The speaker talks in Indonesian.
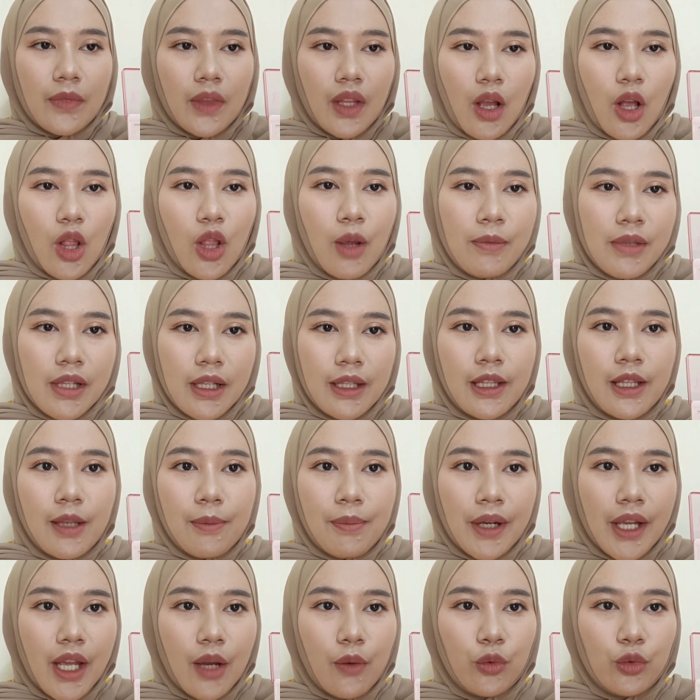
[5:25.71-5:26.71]
kalau misalnya
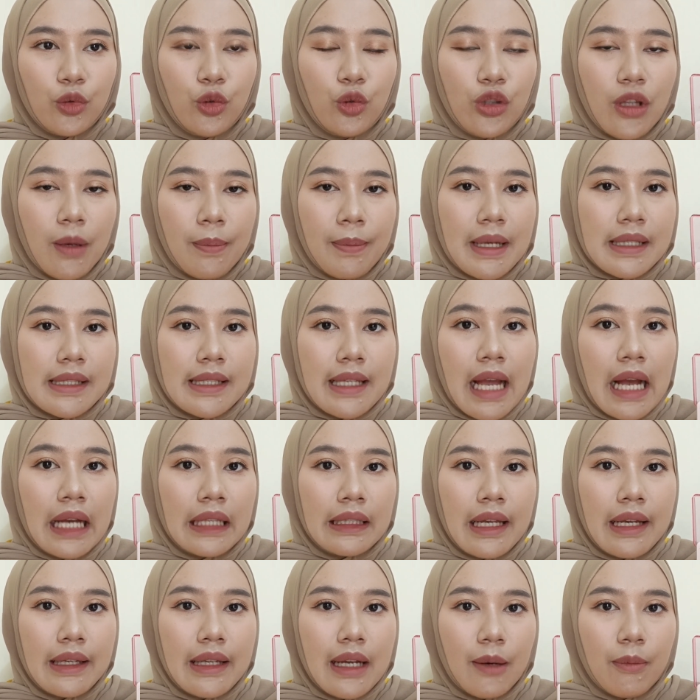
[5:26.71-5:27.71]
dipakai wudhu udah pasti
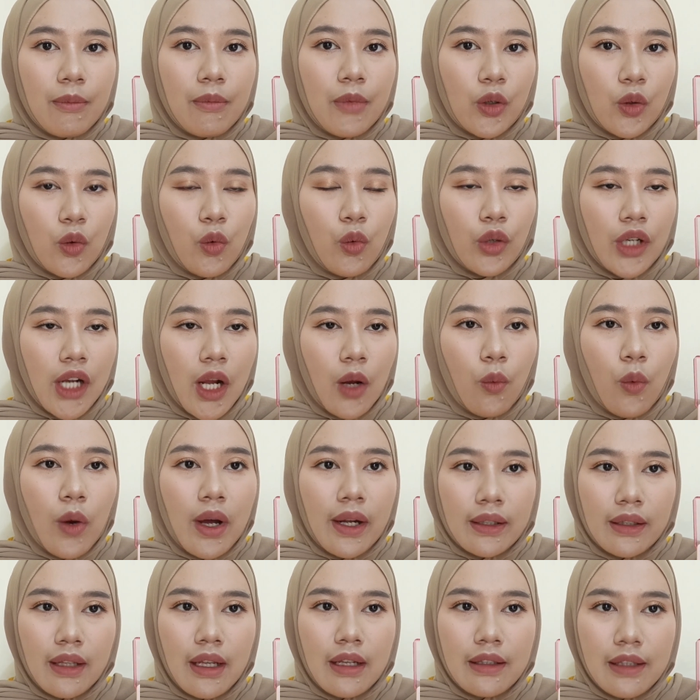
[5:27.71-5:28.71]
ada yang berkurang
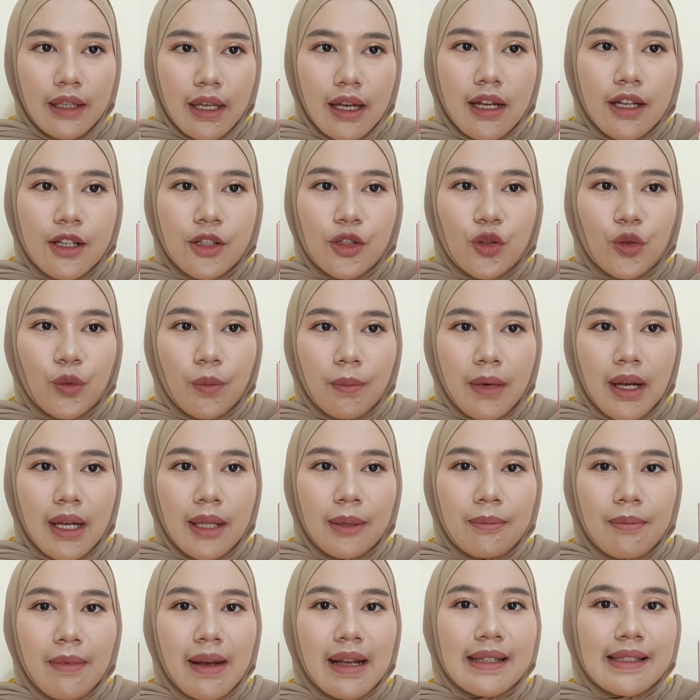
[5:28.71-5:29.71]
warnanya
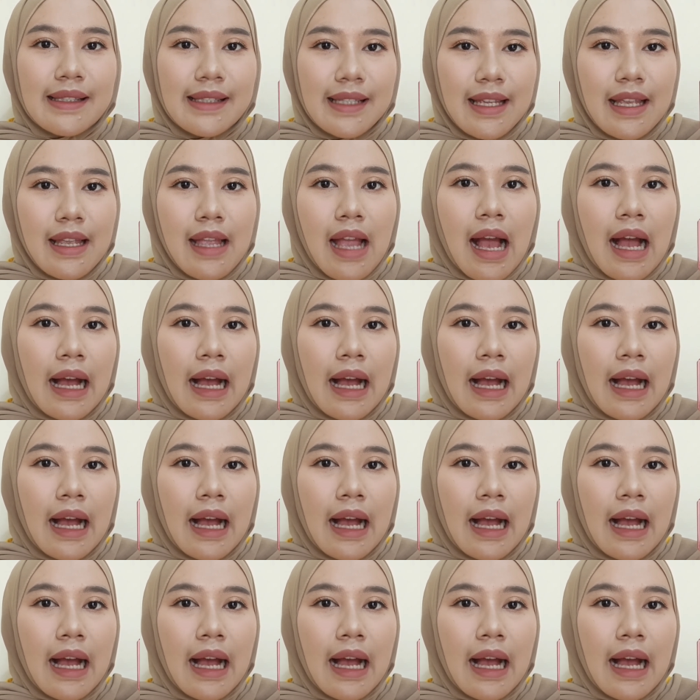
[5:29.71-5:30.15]
cuman masih